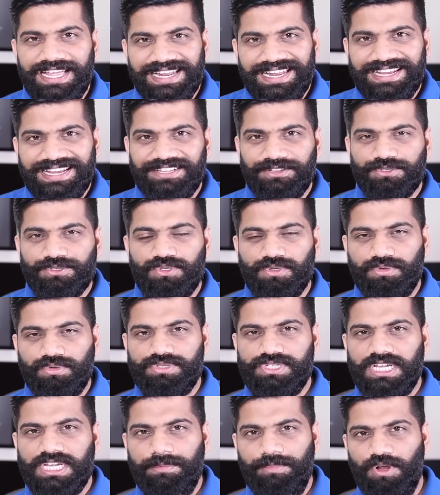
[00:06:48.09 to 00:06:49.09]
लेकिन दोस्तों
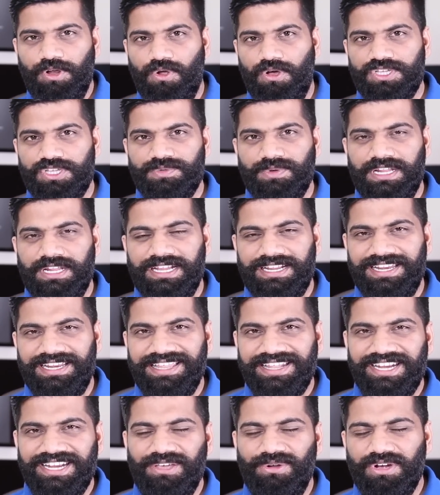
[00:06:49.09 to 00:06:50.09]
कुछ जगह पर लॉज वगैरह
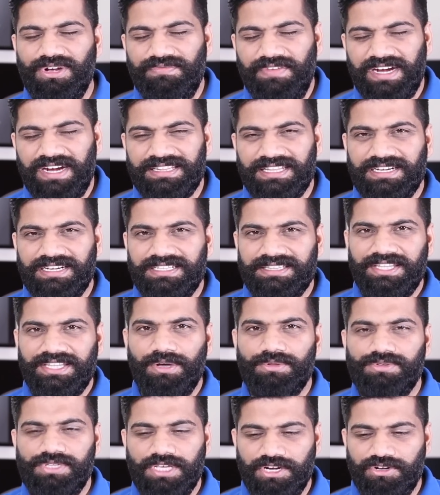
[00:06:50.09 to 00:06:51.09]
क्लियर नहीं और इनफैक्ट दिक्कत
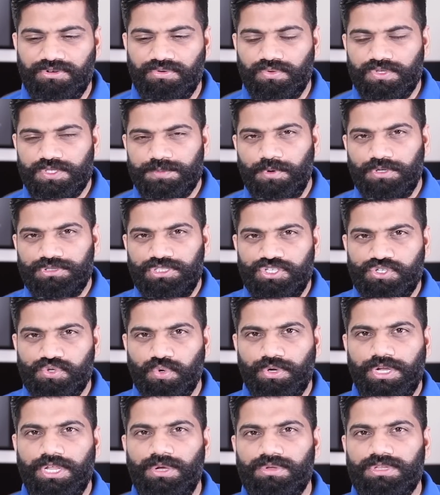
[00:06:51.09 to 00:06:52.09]
क्या होती है कि ड्रोन बहुत ही
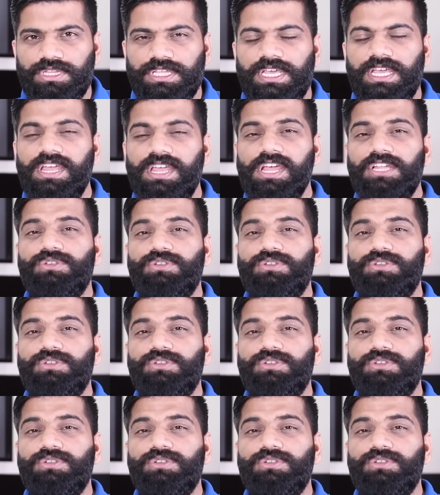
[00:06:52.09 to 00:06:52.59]
छोटे होते हैं